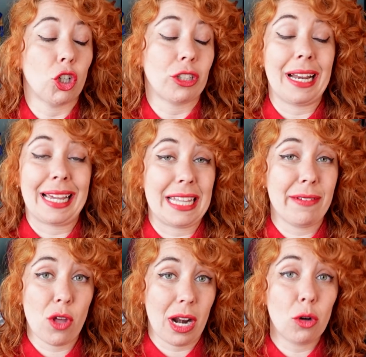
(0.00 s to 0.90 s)
Total, que
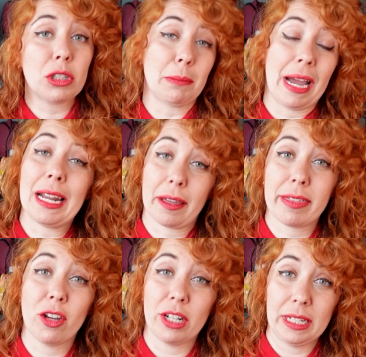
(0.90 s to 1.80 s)
debido a las últimas
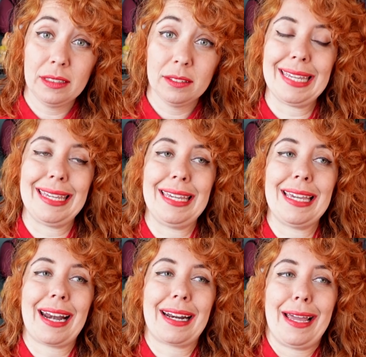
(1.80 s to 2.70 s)
elecciones y
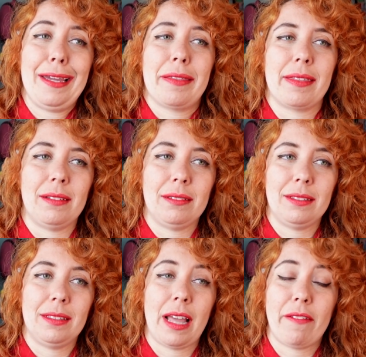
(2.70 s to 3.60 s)
a raíz
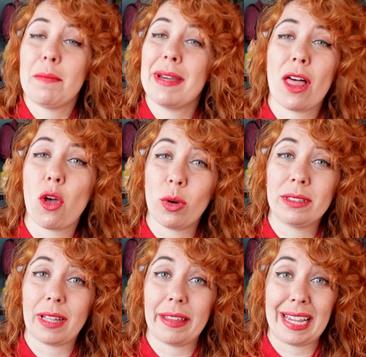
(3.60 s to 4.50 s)
de haberme dado
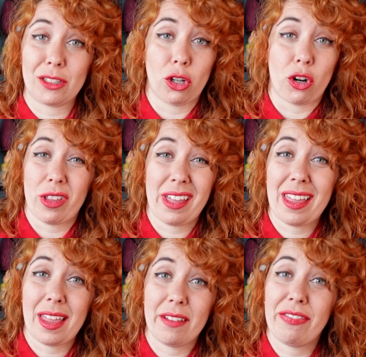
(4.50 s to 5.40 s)
cuenta de que estoy
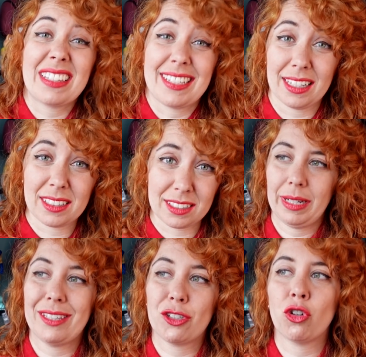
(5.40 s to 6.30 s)
rodeada de fachas,
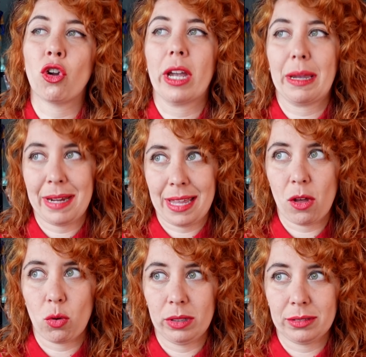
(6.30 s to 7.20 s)
esto no es que me haya
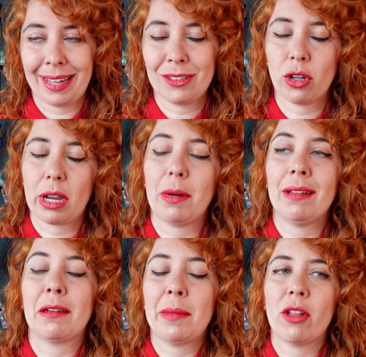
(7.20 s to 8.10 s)
dado cuenta, esto es que me lo
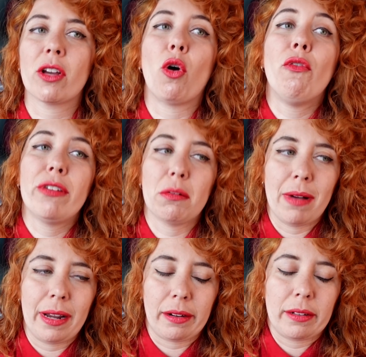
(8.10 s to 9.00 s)
han terminado de
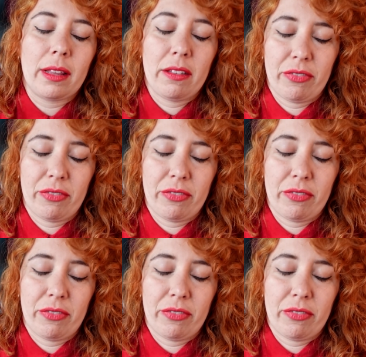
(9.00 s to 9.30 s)
confirmar, que es